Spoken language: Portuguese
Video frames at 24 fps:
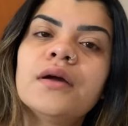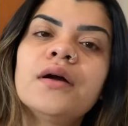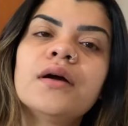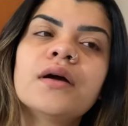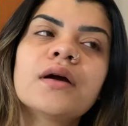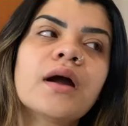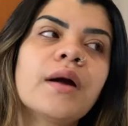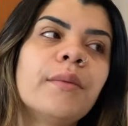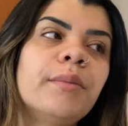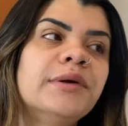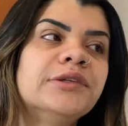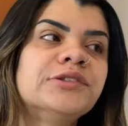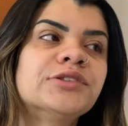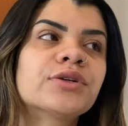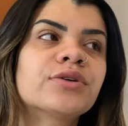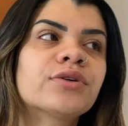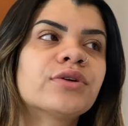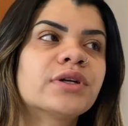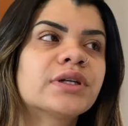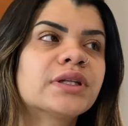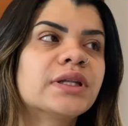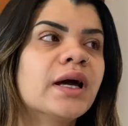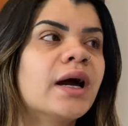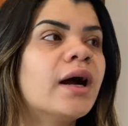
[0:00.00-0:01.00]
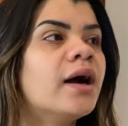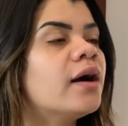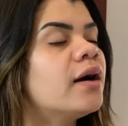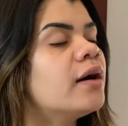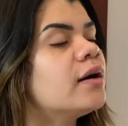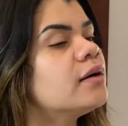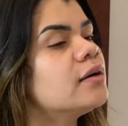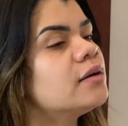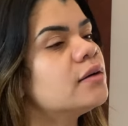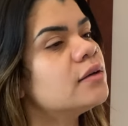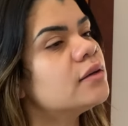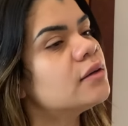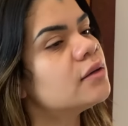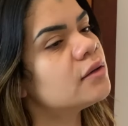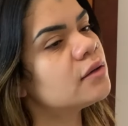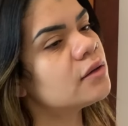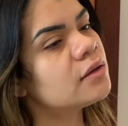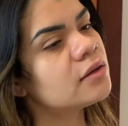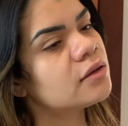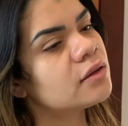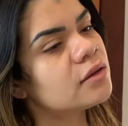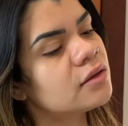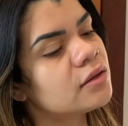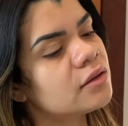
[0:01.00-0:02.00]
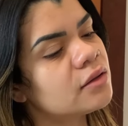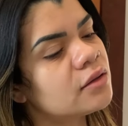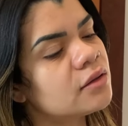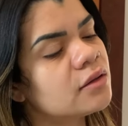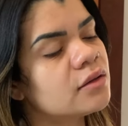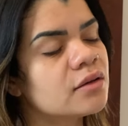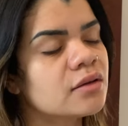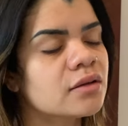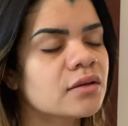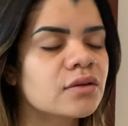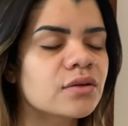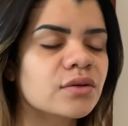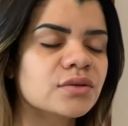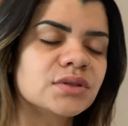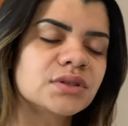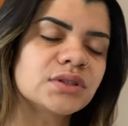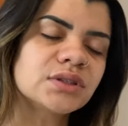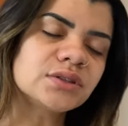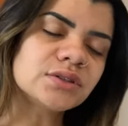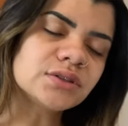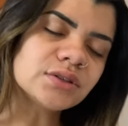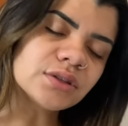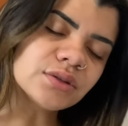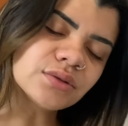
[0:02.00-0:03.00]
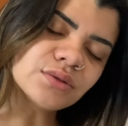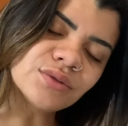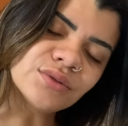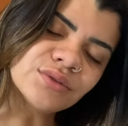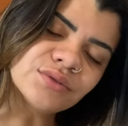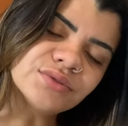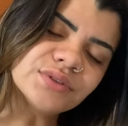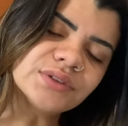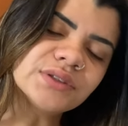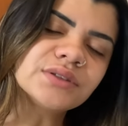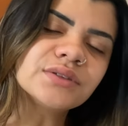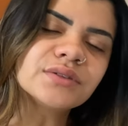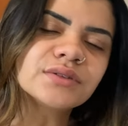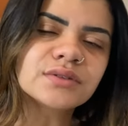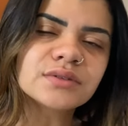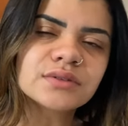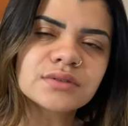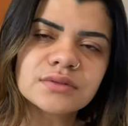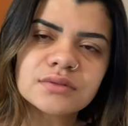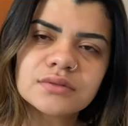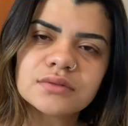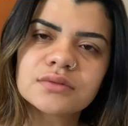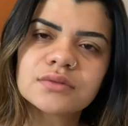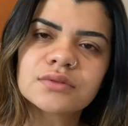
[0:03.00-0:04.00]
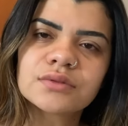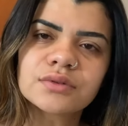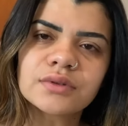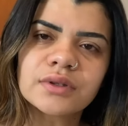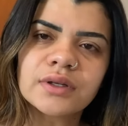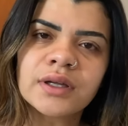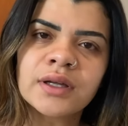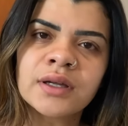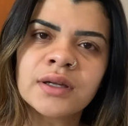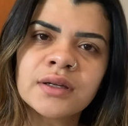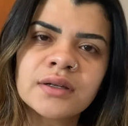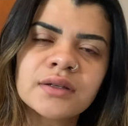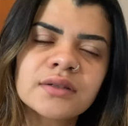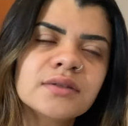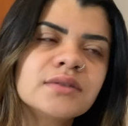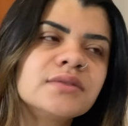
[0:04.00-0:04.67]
Acabei de acordar e tô sentindo o ouvido doer.